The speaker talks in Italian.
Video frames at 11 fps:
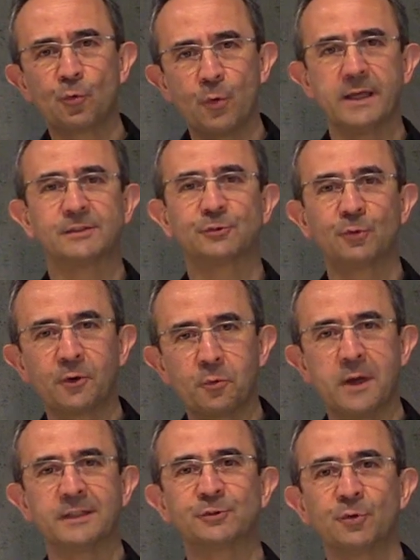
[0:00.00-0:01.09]
questo e
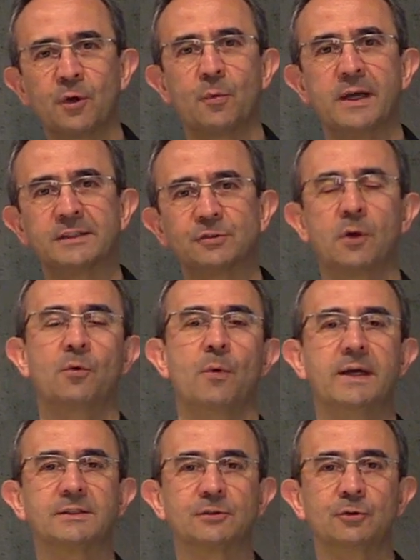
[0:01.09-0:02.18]
questo e questo e
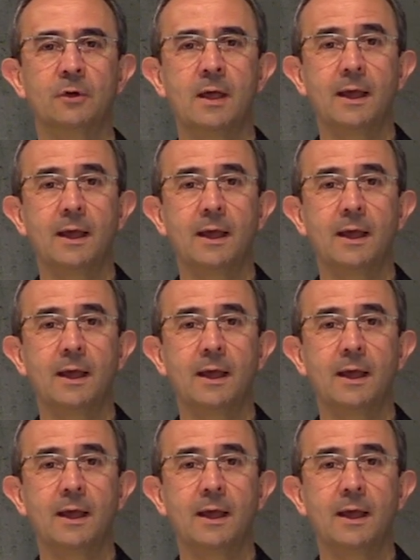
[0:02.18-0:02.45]
questo.